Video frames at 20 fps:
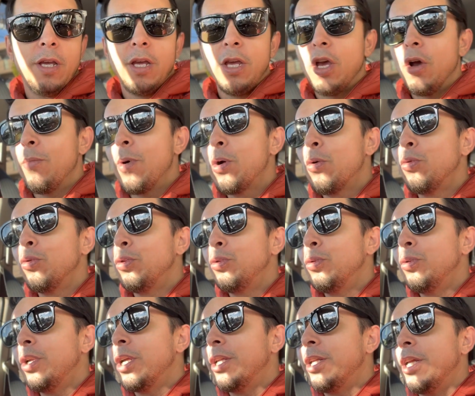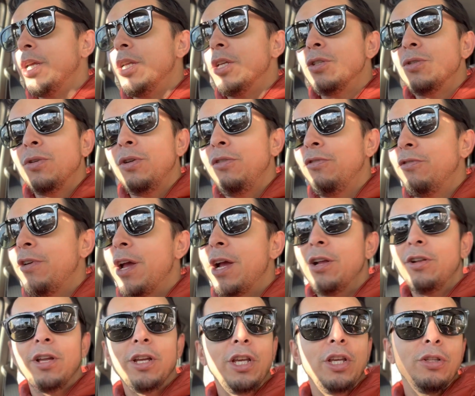É uma cultura deles. No
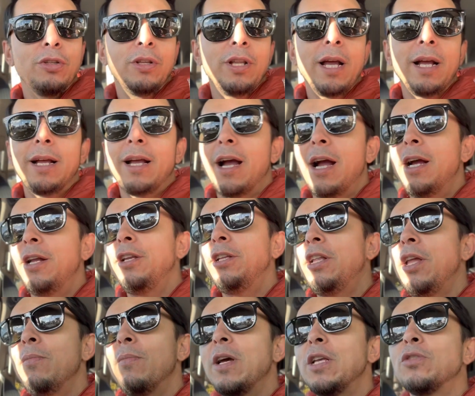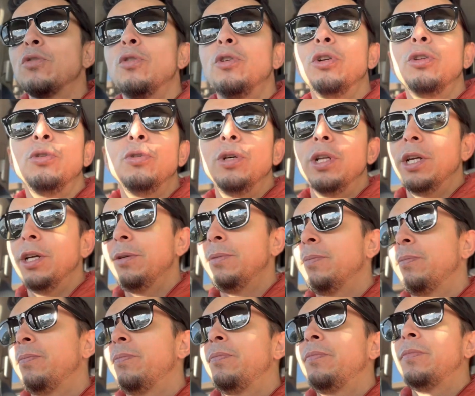inverno aqui toda carne tem mais gordura.
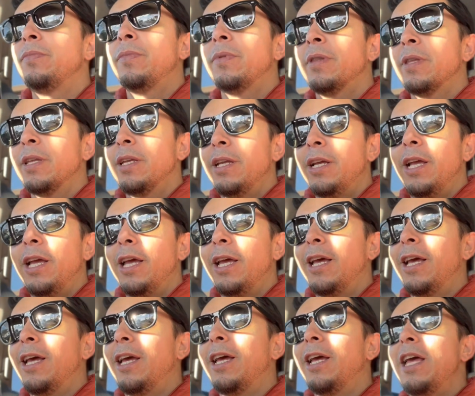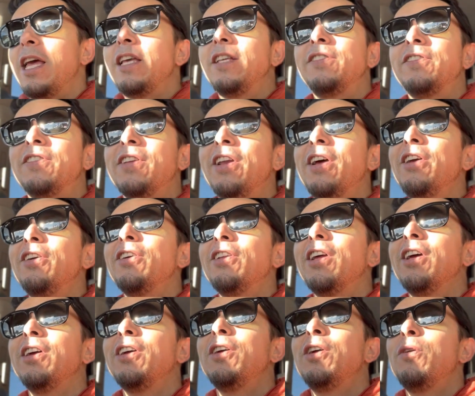É, é estranho,
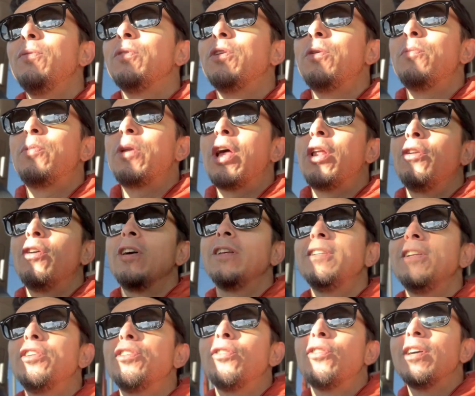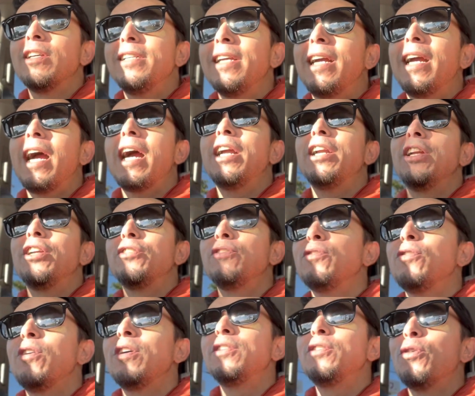né? Que pra nós a gente gosta de carne, a gente
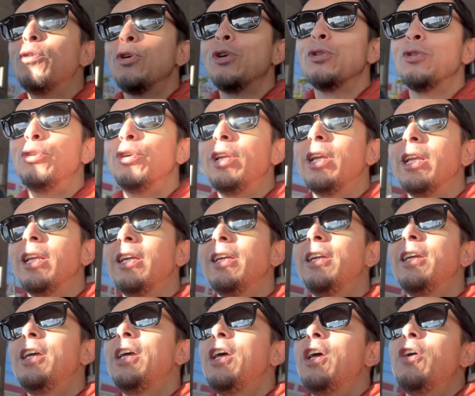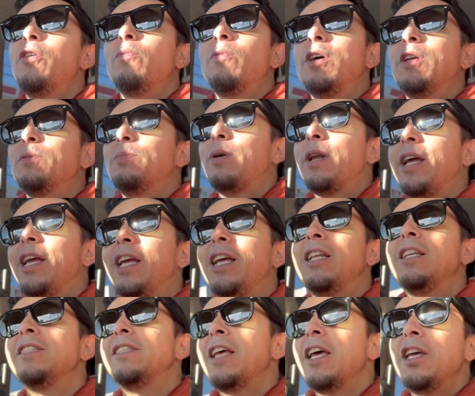não gosta de gordura, né? Mas pra
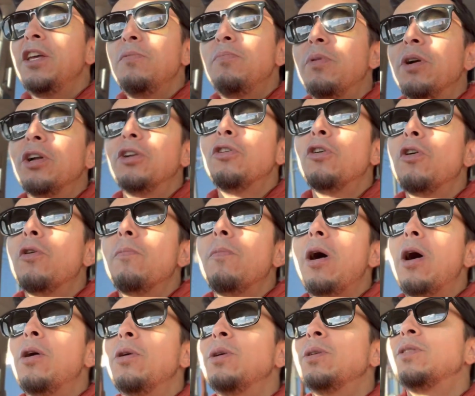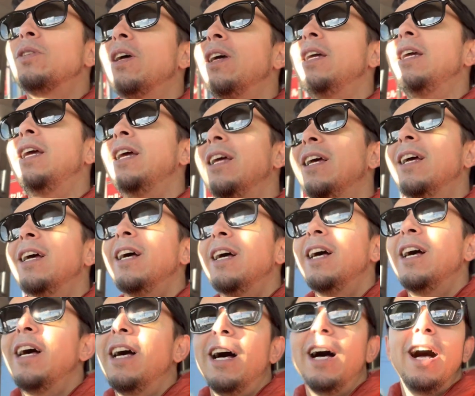eles é hiper normal isso aí.
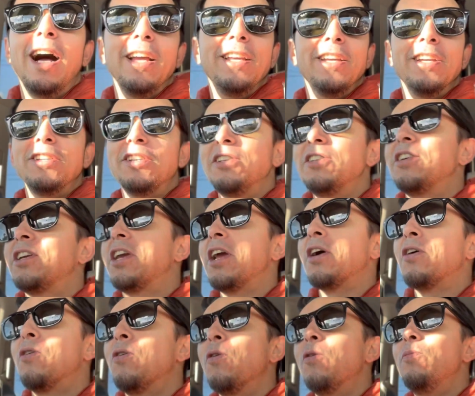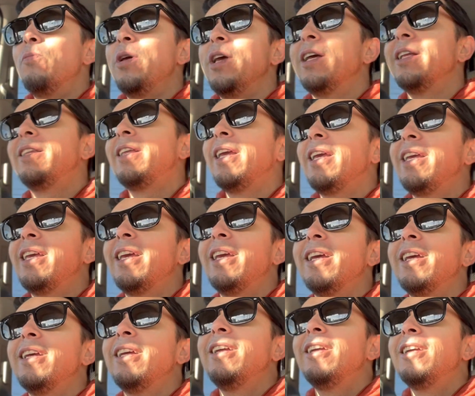Aí a gente quer comer, tem
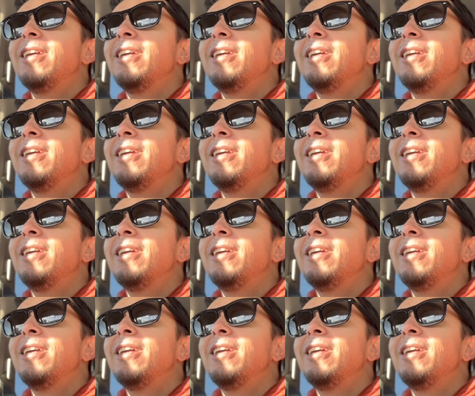que